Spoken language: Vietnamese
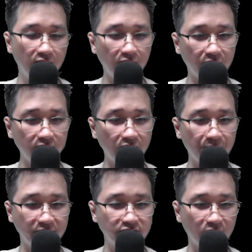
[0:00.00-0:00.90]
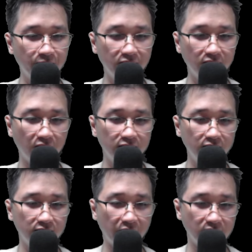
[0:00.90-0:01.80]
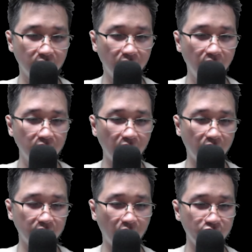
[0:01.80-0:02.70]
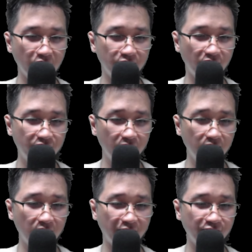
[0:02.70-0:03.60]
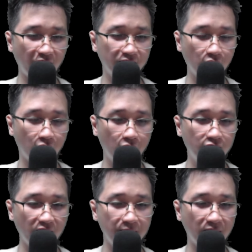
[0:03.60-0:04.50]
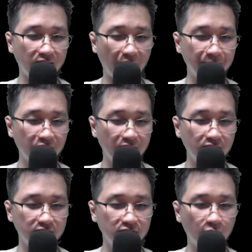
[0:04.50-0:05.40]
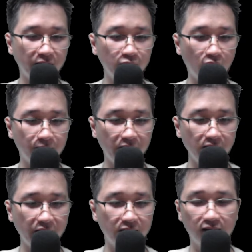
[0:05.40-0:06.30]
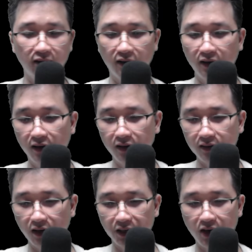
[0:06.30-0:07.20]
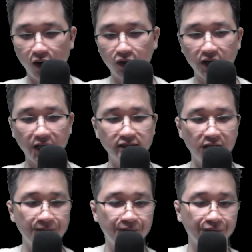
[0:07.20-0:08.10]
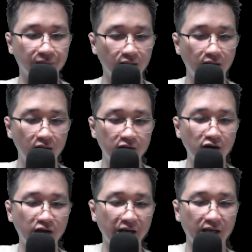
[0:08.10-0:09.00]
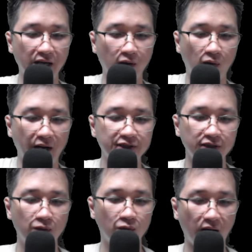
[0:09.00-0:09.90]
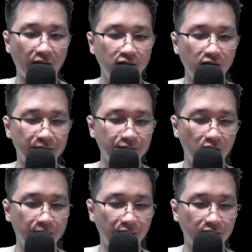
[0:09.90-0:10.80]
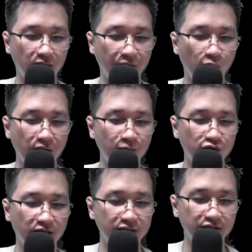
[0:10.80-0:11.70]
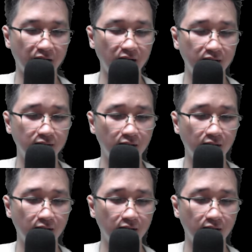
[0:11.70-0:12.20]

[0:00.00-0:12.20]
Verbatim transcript: Hắn từ bên trong minh tưởng thức tỉnh, ngẩng đầu nhìn về phía thân ảnh vạn cổ, vậy mà cảm nhận được sự quen thuộc mãnh liệt. Nơi đó có cái gì? Khương Nghị kỳ quái trông qua hư ảnh mờ mịt lại quỳ một chân trên đất.